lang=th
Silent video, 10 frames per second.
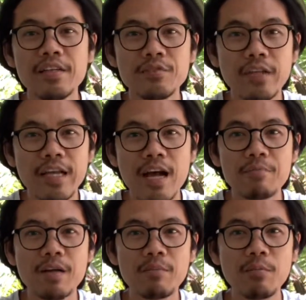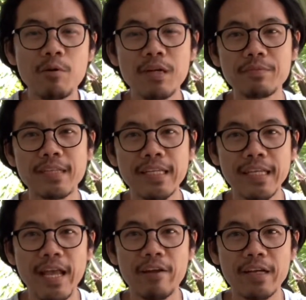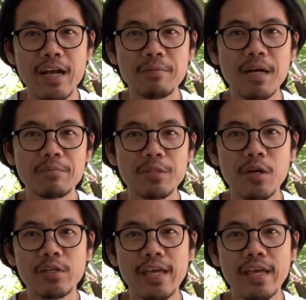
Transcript: สวัสดีครับกลับมาพบกับซันอีกแล้วนะครับ กับช่อง